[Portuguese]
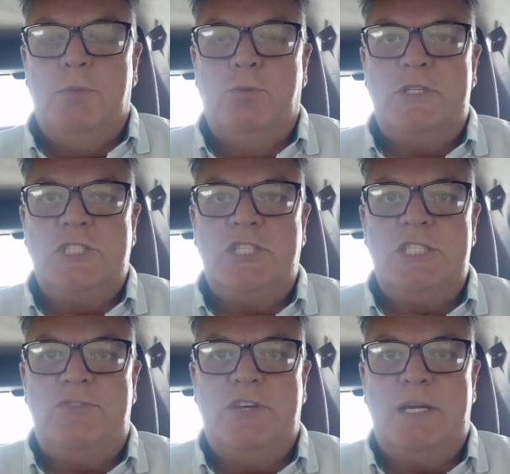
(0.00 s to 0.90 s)
Muita
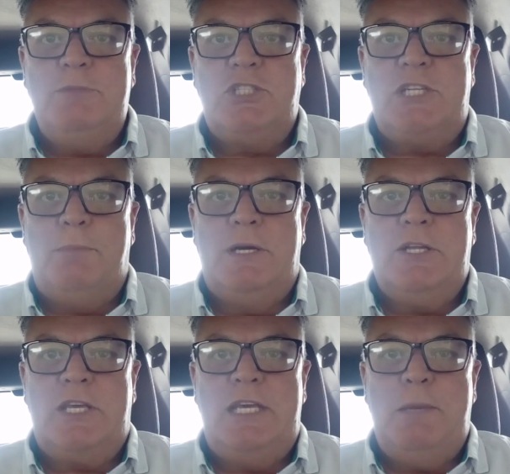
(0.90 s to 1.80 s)
gente fica me chamando
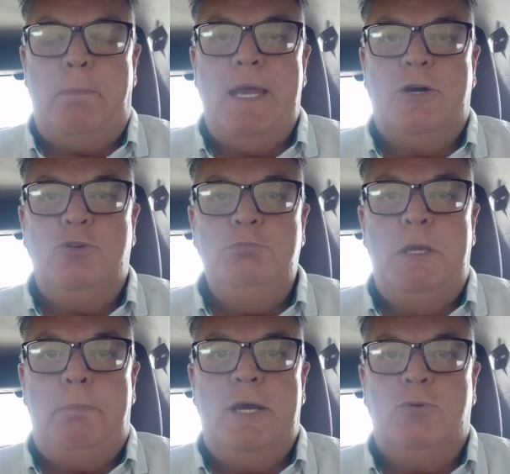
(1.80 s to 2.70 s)
aqui
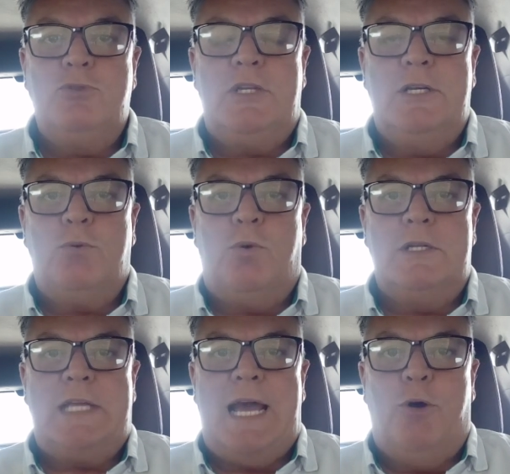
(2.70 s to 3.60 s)
me perguntando
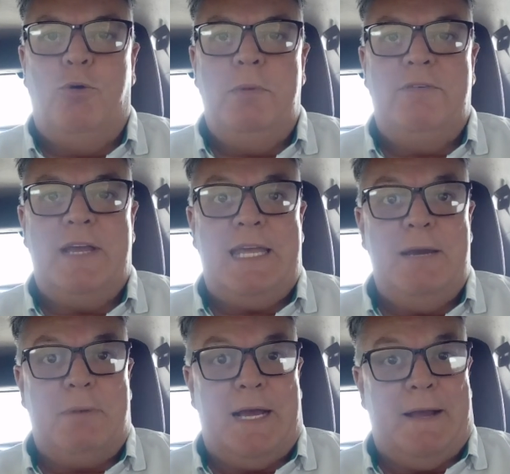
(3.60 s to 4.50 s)
quando que a Uber vai
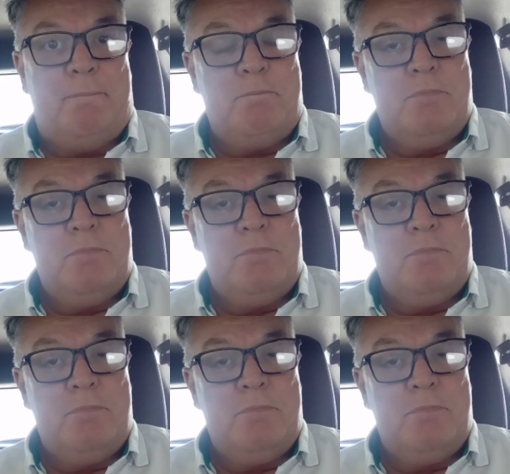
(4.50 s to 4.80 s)
quebrar.